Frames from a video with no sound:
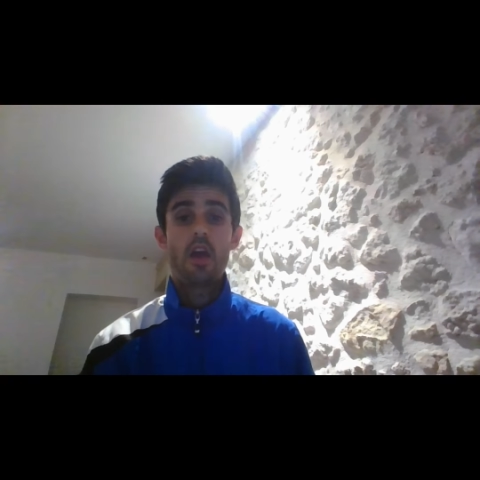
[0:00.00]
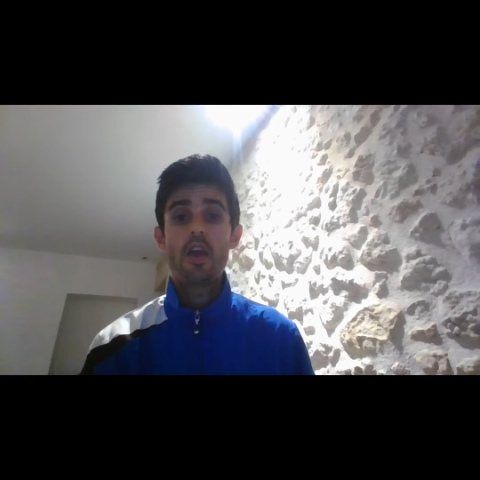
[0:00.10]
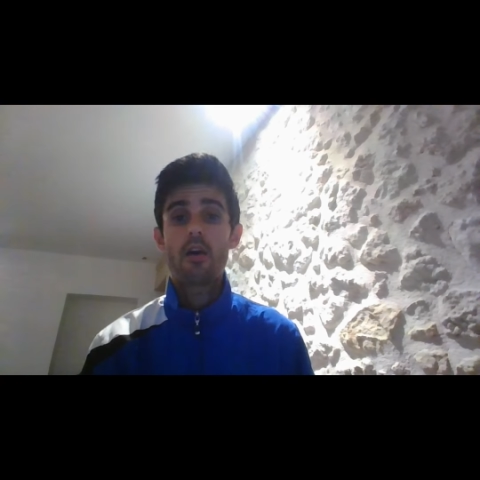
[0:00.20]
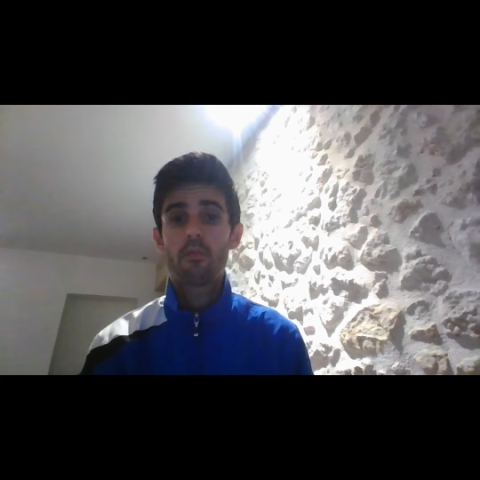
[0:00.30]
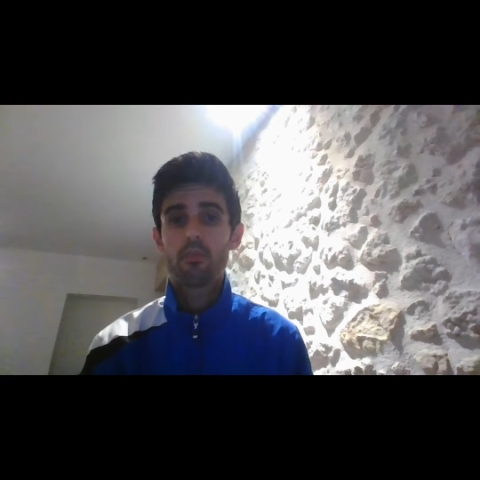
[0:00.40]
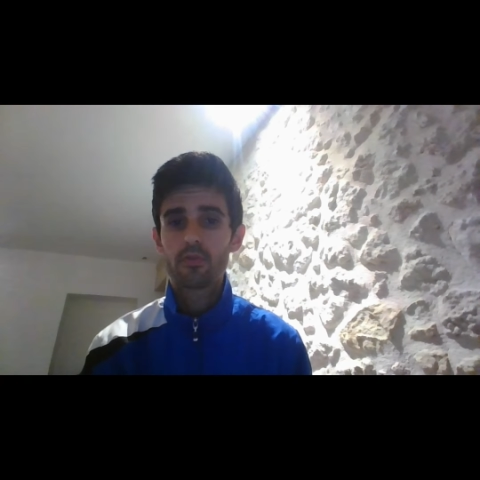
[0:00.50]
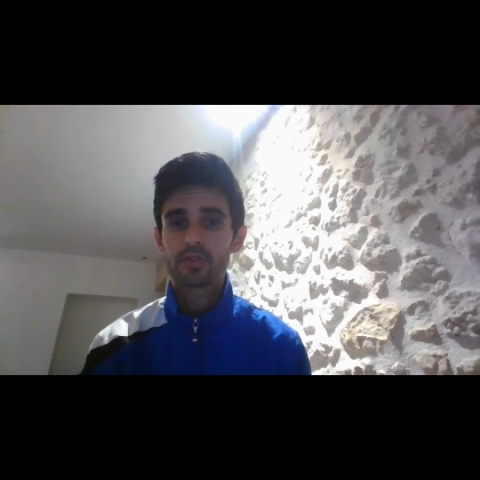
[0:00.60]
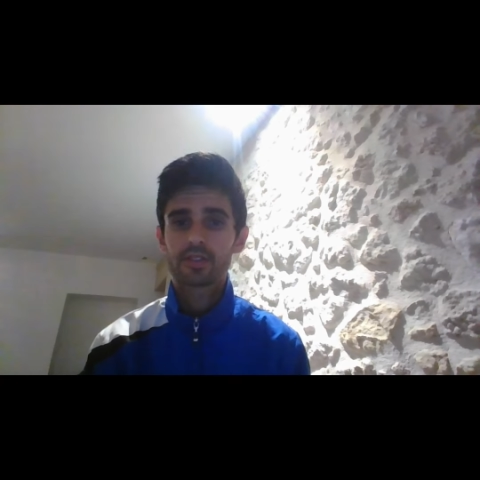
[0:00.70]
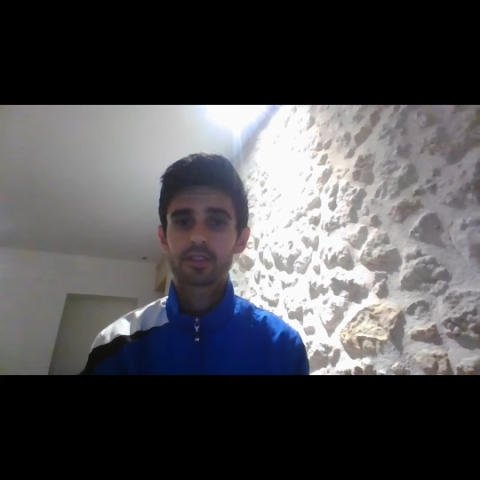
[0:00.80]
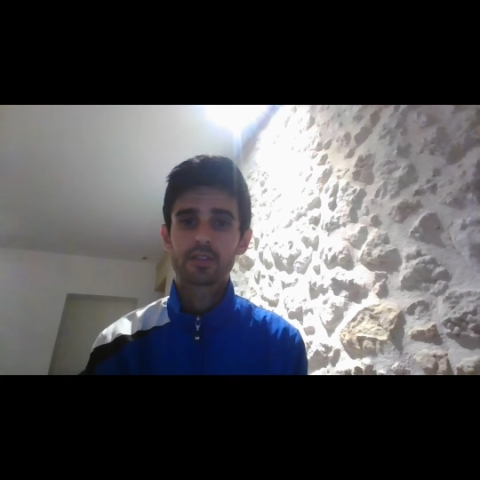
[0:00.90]
Et en
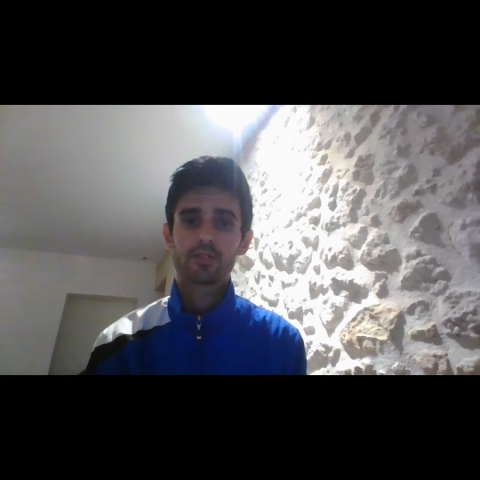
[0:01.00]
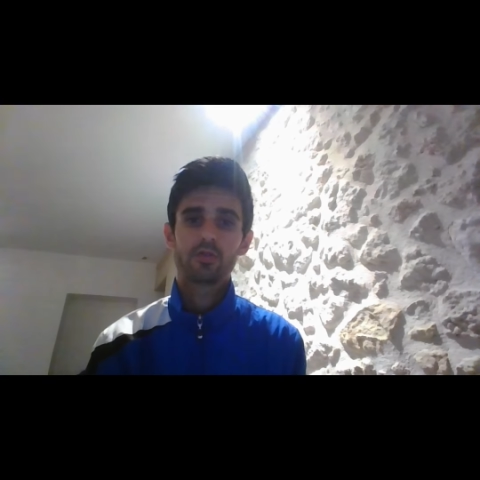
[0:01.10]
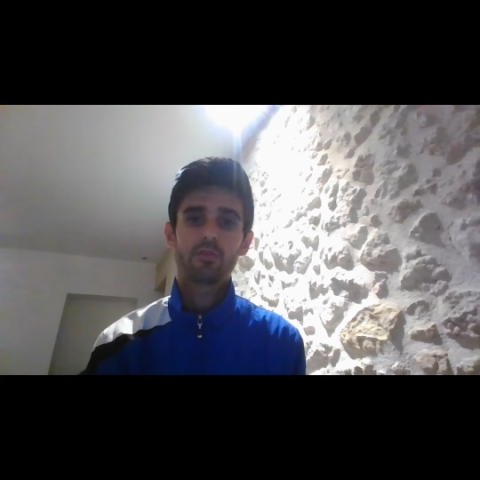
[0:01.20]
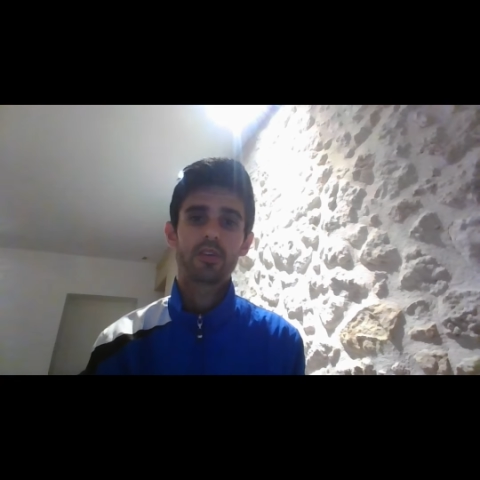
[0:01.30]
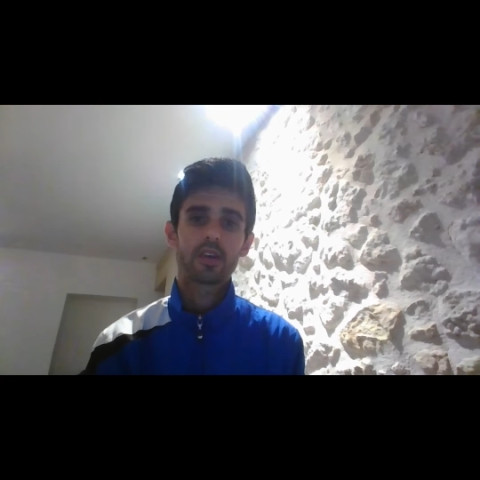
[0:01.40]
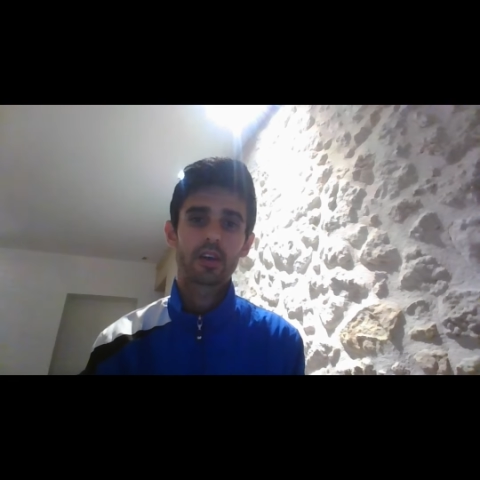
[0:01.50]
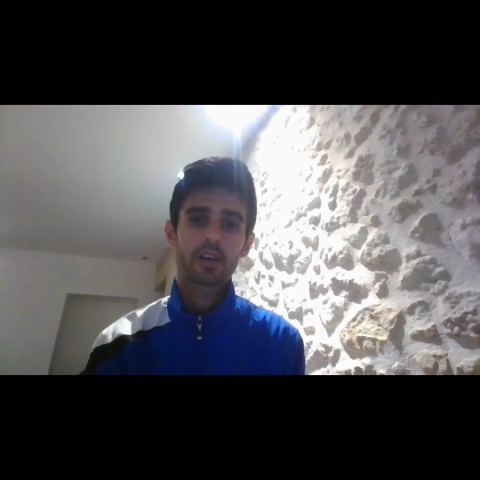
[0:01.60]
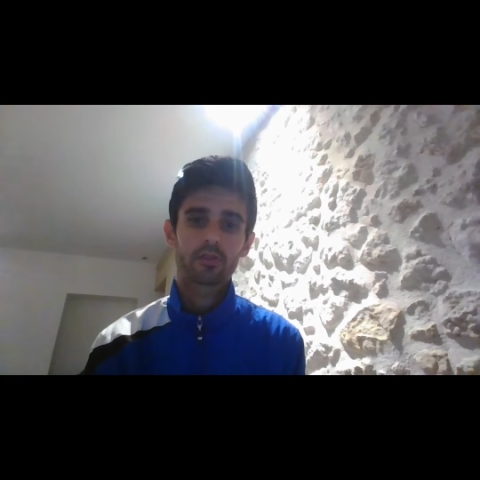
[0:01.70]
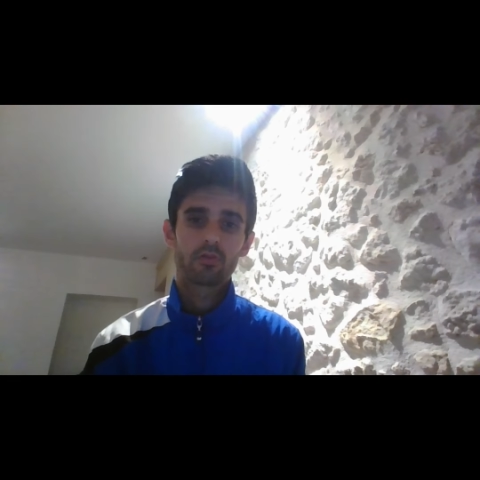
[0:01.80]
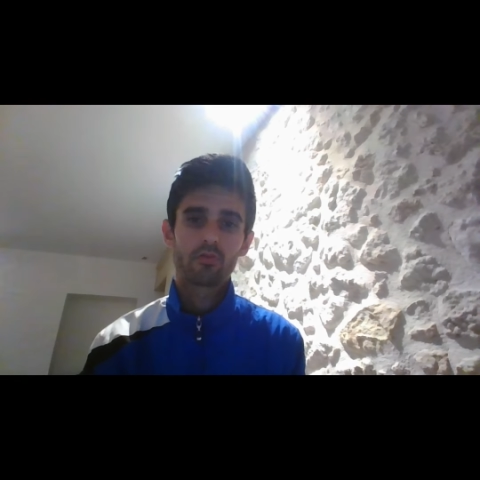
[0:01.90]
plus, il suffit qu'il y ait un
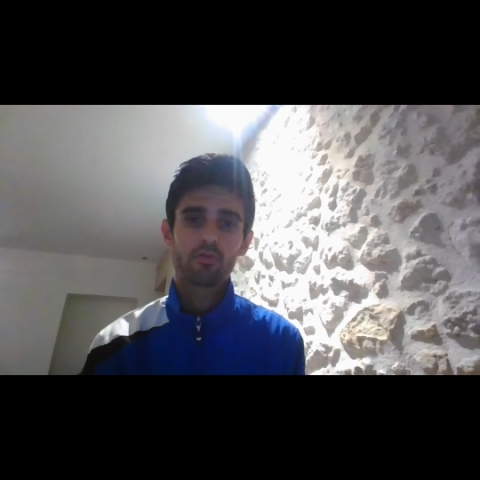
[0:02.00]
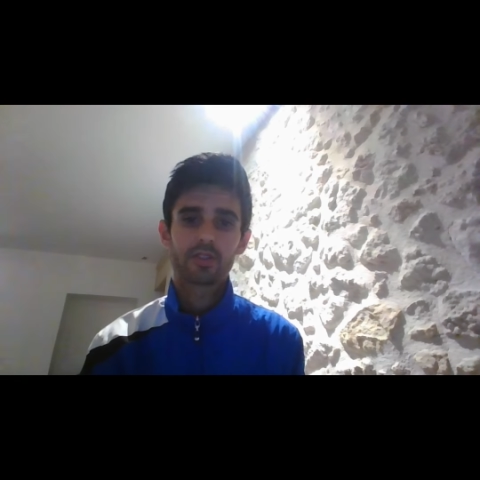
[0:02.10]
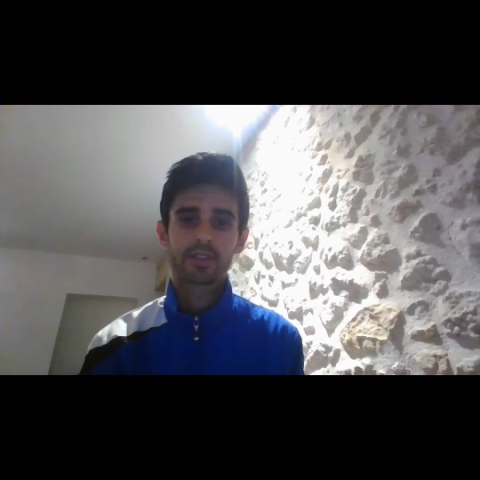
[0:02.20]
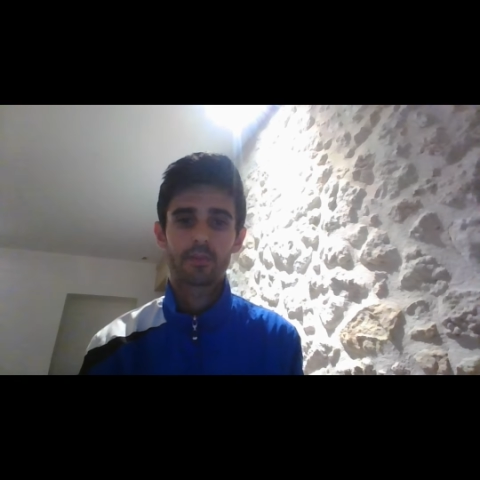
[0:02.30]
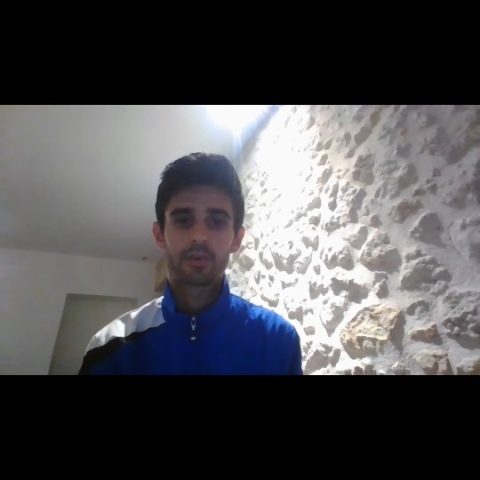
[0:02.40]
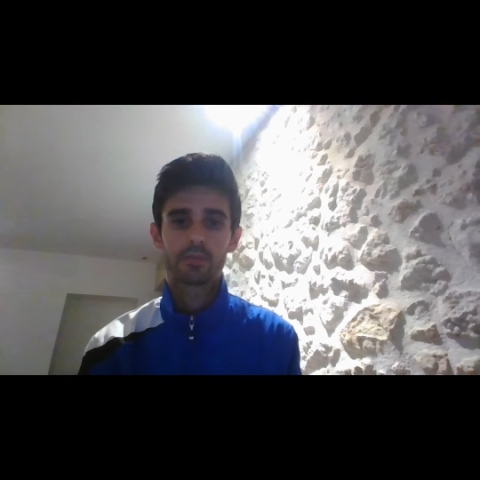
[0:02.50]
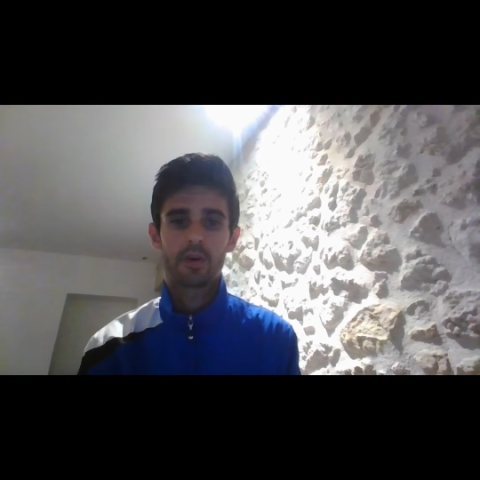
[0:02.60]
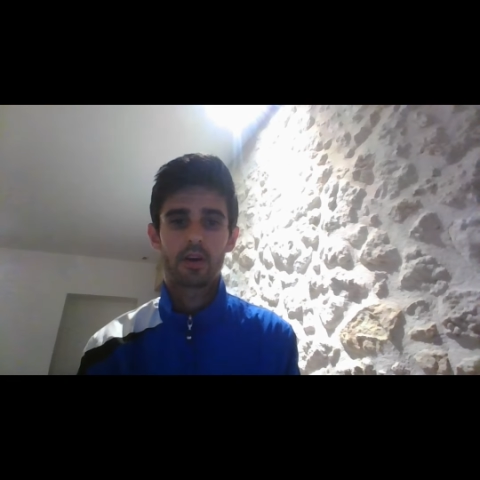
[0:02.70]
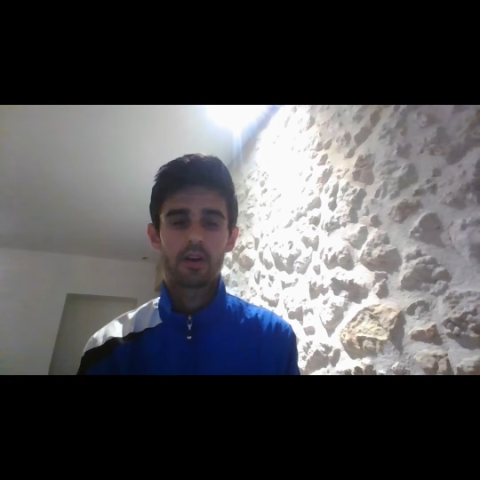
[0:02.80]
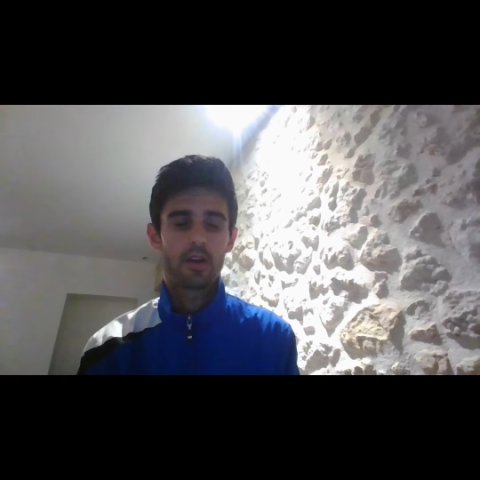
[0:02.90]
carton rouge et ça passe
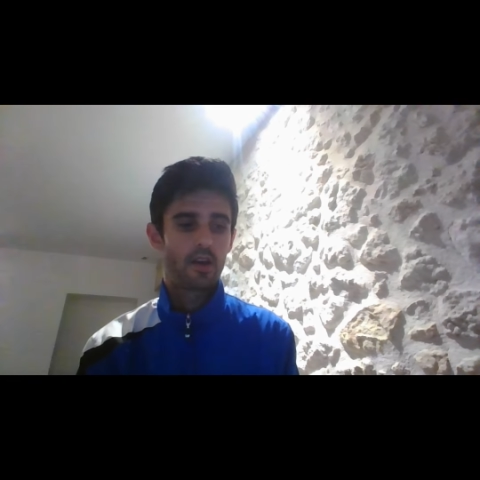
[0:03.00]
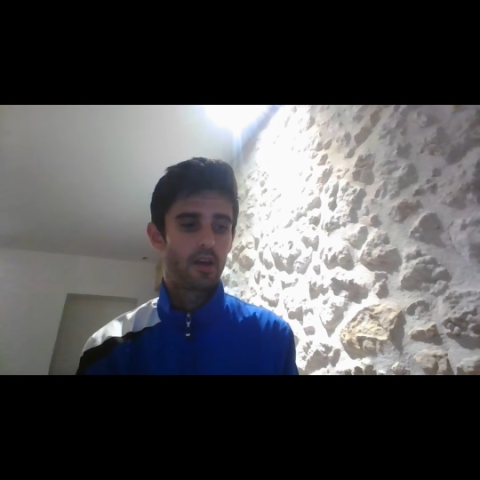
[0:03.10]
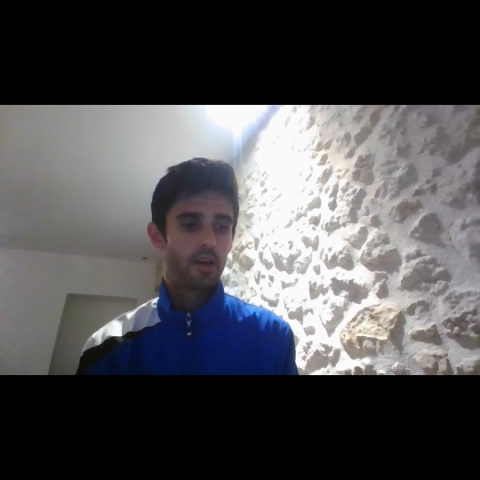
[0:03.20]
pas.